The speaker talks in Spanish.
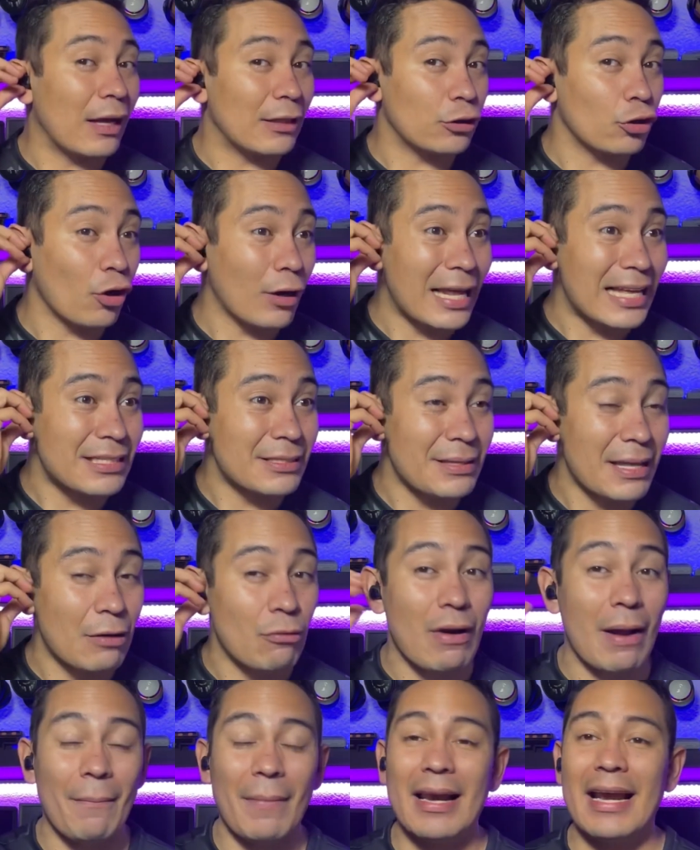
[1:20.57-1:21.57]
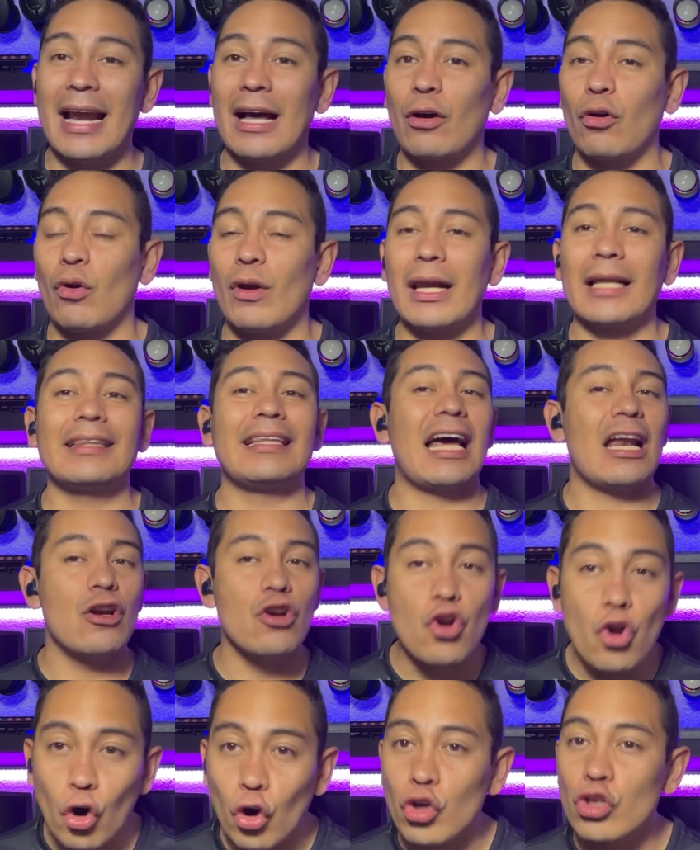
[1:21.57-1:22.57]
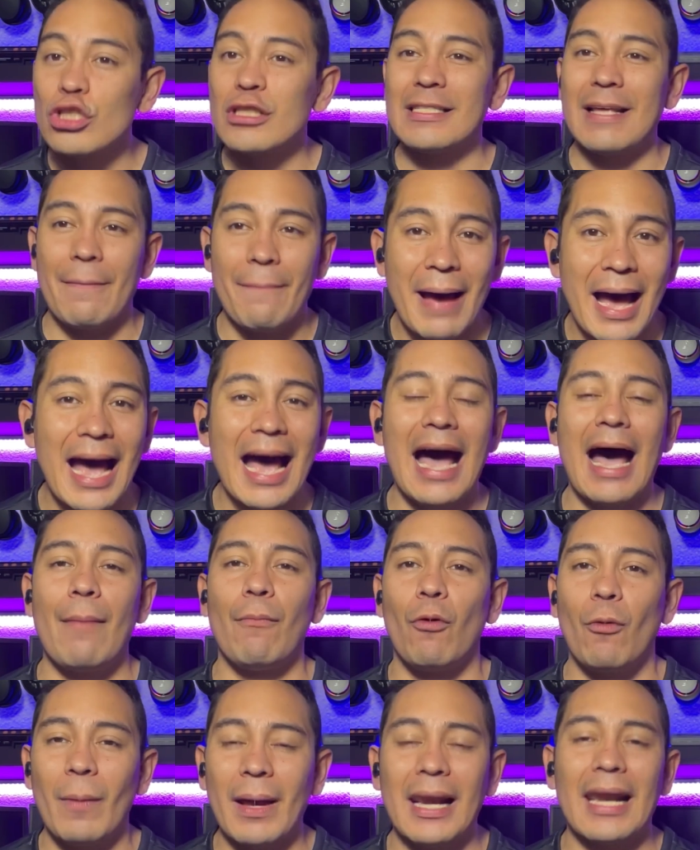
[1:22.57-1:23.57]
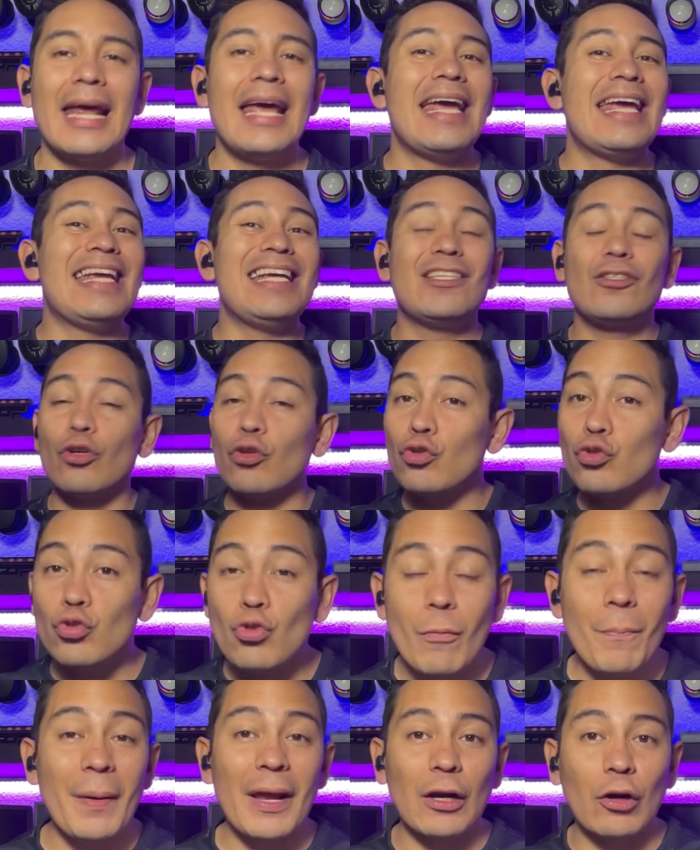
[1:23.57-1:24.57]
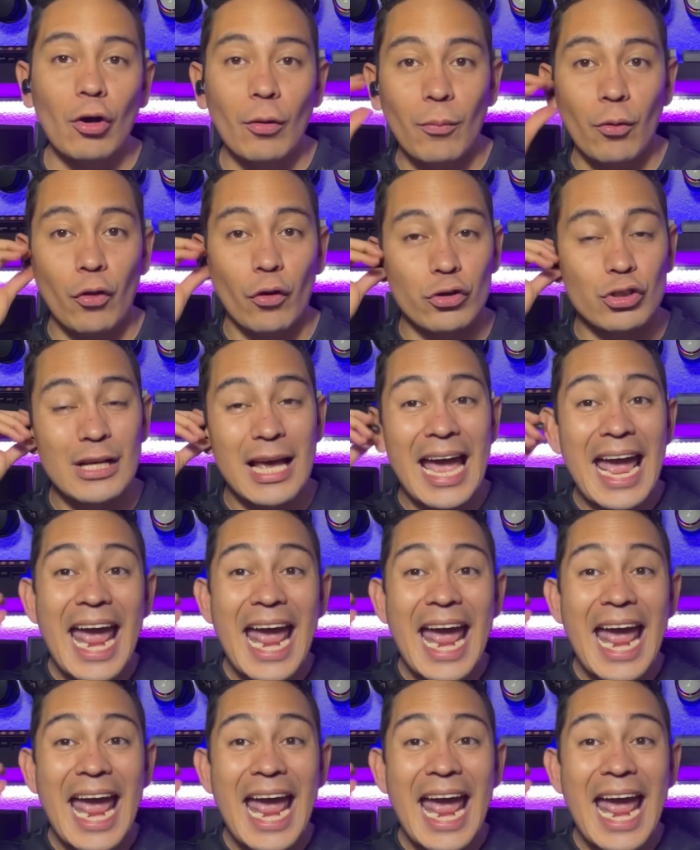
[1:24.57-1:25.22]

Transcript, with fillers: atoras de una manera correcta, no se va a mover y son súper cómodos.